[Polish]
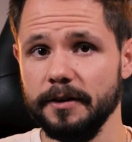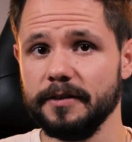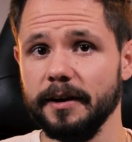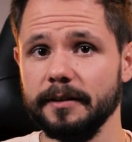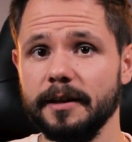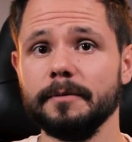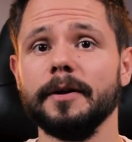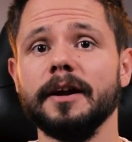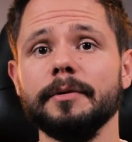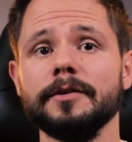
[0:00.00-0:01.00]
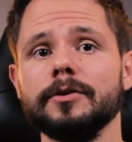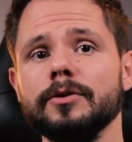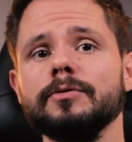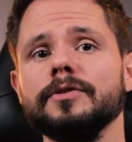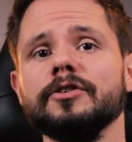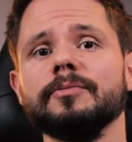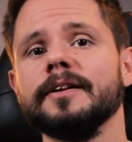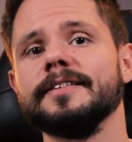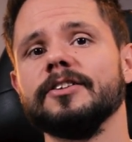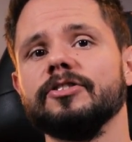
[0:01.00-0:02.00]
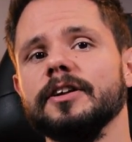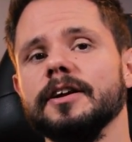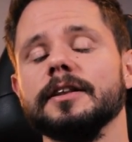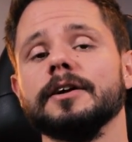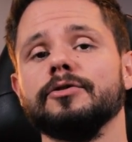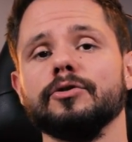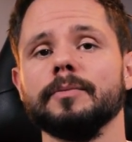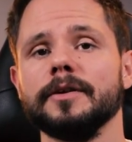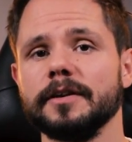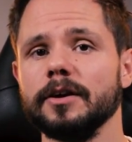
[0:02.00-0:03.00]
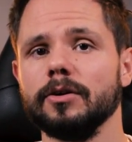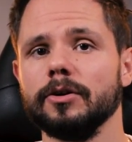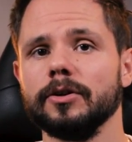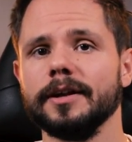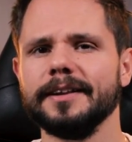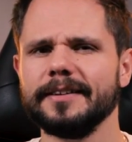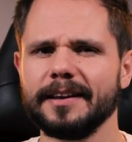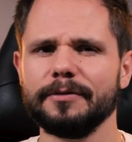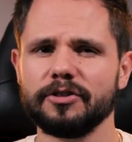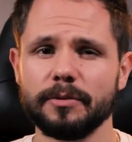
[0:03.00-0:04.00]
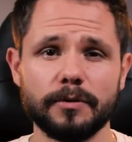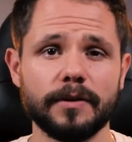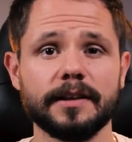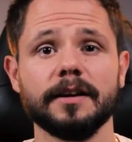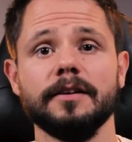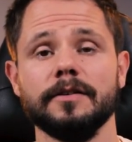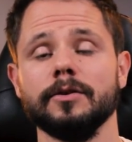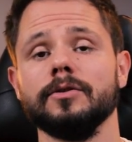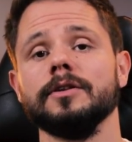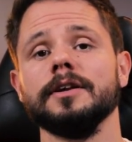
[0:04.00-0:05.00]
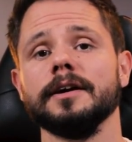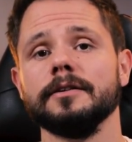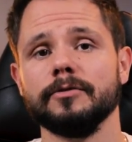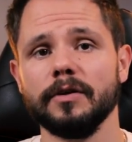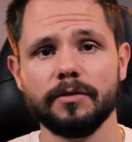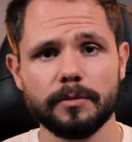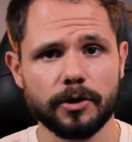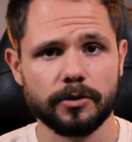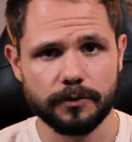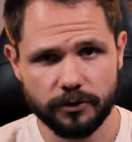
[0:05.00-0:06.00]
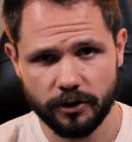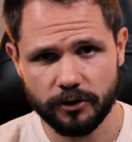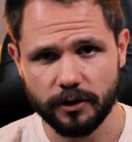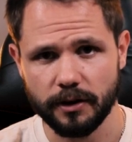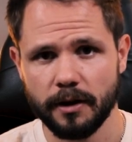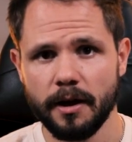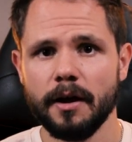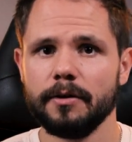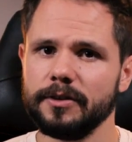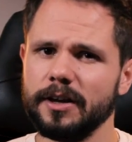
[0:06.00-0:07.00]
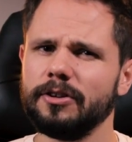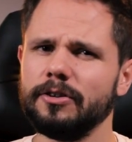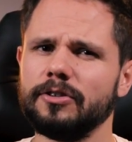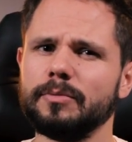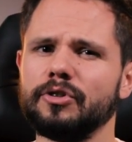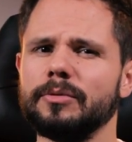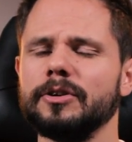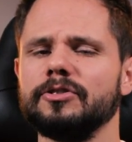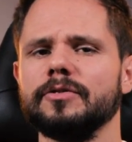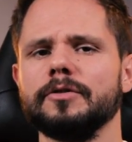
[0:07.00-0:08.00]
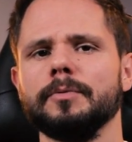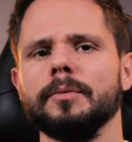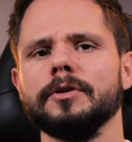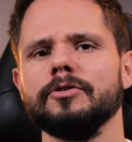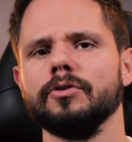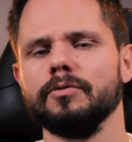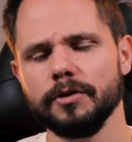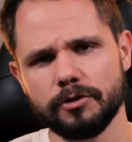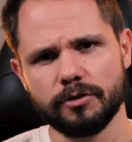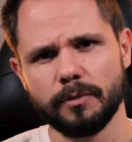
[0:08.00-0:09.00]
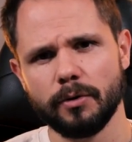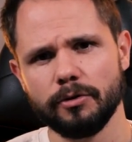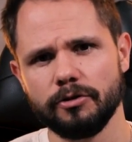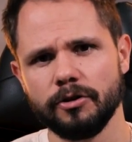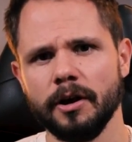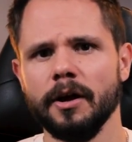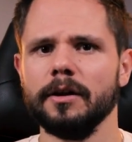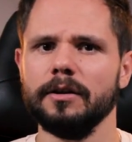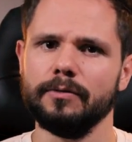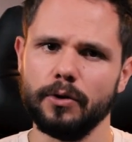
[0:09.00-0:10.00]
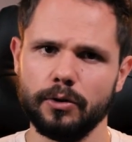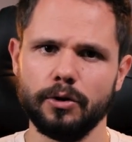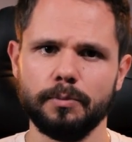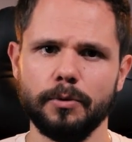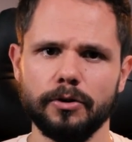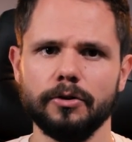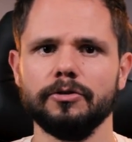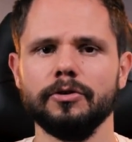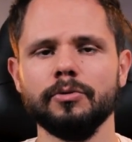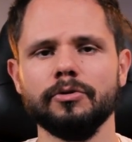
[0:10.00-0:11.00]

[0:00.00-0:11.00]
Design. Ten parametr również ma znaczenie, jednak wśród męskiego grona nie zawsze bywa tak istotny jak dwa wymienione wcześniej. W tej części możemy jeszcze wspomnieć o wytrzymałości i wodoodporności